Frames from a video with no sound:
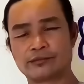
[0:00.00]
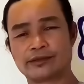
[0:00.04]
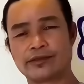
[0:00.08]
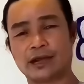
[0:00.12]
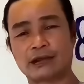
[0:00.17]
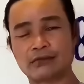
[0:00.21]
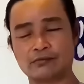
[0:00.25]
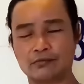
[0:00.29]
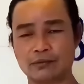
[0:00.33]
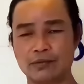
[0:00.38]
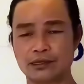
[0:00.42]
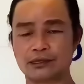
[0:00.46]

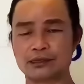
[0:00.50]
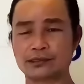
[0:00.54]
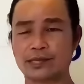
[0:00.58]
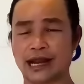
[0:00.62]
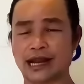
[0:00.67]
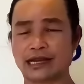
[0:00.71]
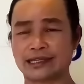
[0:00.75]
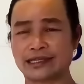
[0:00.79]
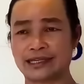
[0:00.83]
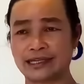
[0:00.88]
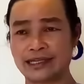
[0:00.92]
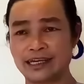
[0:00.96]
thông minh
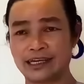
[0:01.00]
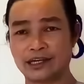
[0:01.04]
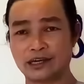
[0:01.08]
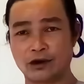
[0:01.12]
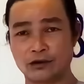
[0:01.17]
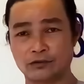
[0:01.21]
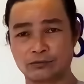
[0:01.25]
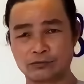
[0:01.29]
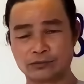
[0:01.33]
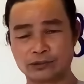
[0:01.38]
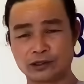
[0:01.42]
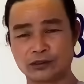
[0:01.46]
tài trí anh
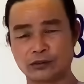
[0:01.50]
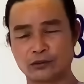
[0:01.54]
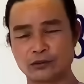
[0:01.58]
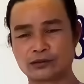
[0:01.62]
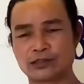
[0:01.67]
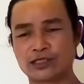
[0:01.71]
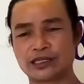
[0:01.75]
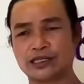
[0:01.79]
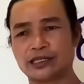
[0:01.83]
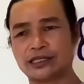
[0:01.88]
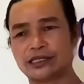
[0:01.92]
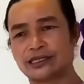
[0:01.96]
hùng ngu
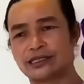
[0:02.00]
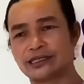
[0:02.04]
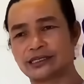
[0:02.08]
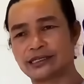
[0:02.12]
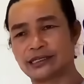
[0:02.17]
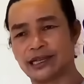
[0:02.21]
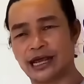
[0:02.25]
si